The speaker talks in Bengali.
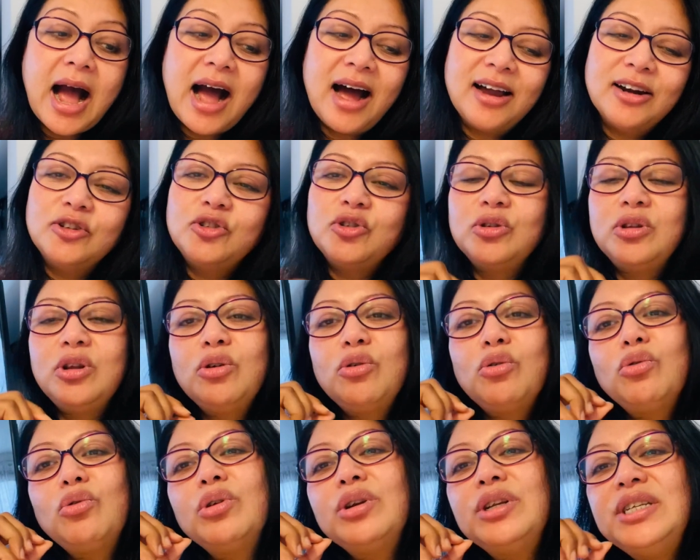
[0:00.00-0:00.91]
আর যদি
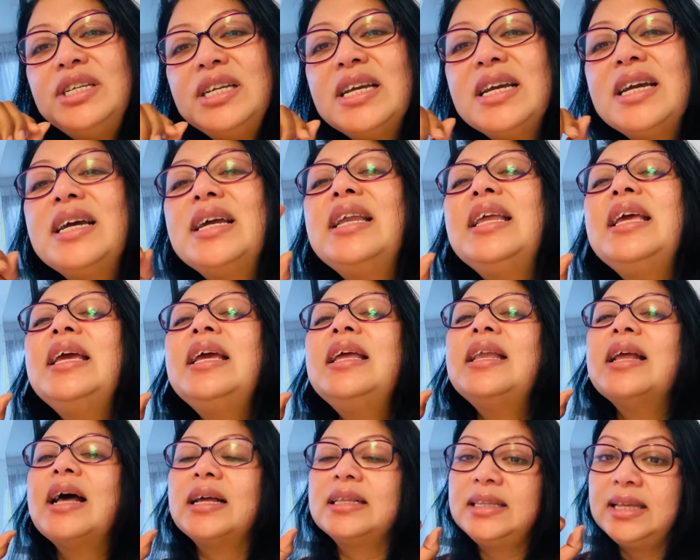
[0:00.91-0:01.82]
কোনো ডিগ্রি
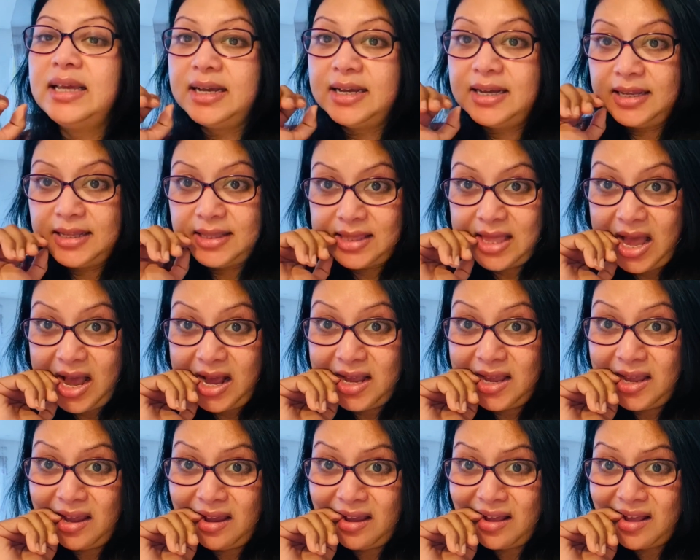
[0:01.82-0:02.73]
না থেকে
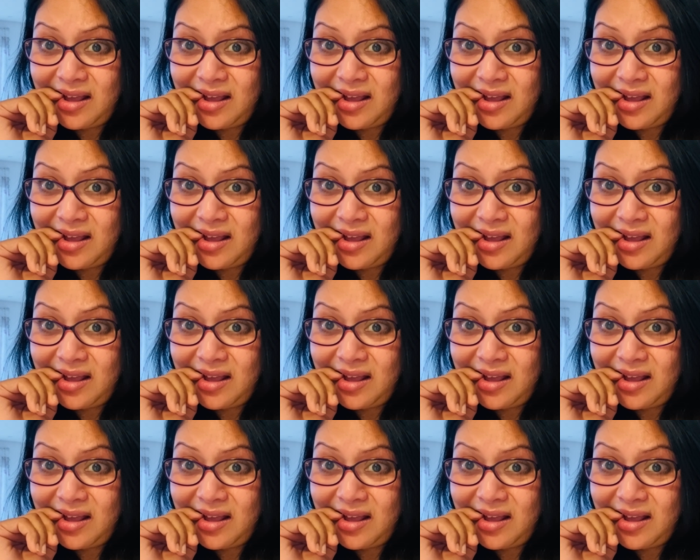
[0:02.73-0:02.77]
থাকে